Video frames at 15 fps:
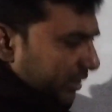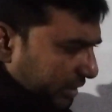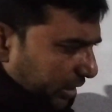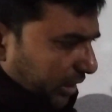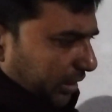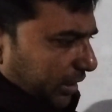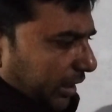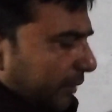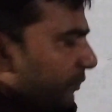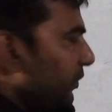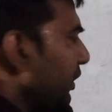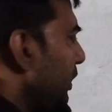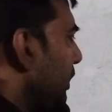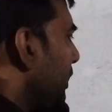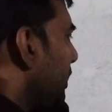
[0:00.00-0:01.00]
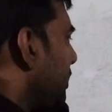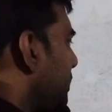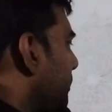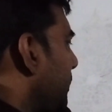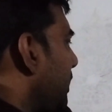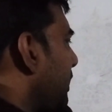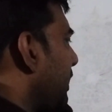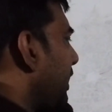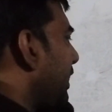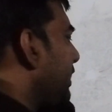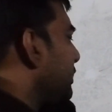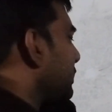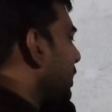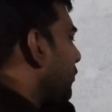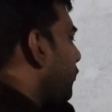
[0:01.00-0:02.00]
सीट का इसमें क्या है
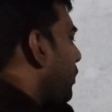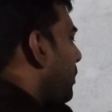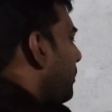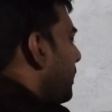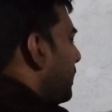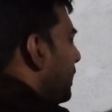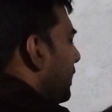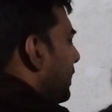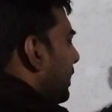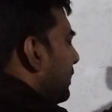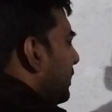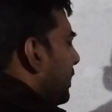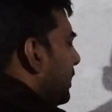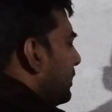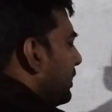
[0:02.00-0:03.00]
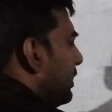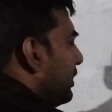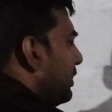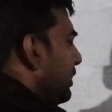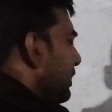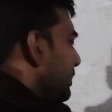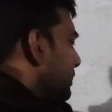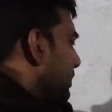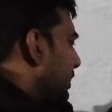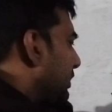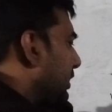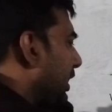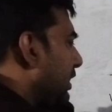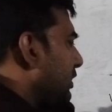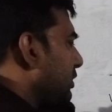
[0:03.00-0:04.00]
इसका फॉर्म भरने का डेट है
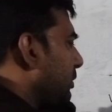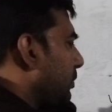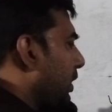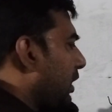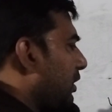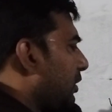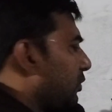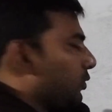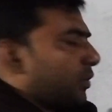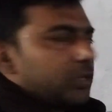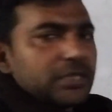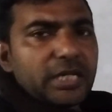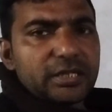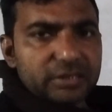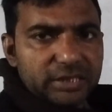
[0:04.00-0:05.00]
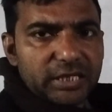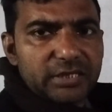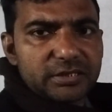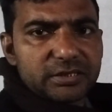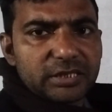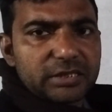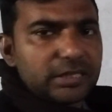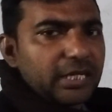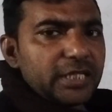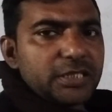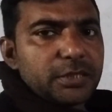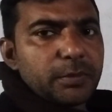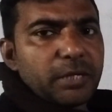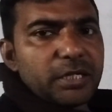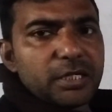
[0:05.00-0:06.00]
सत्ताईस बारह दो हज़ार तेईस सत्ताईस
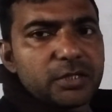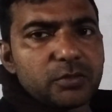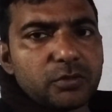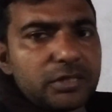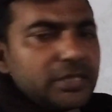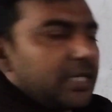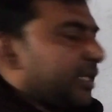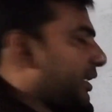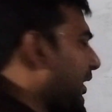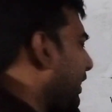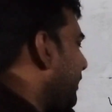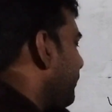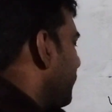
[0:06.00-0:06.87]
बारह दो हज़ार का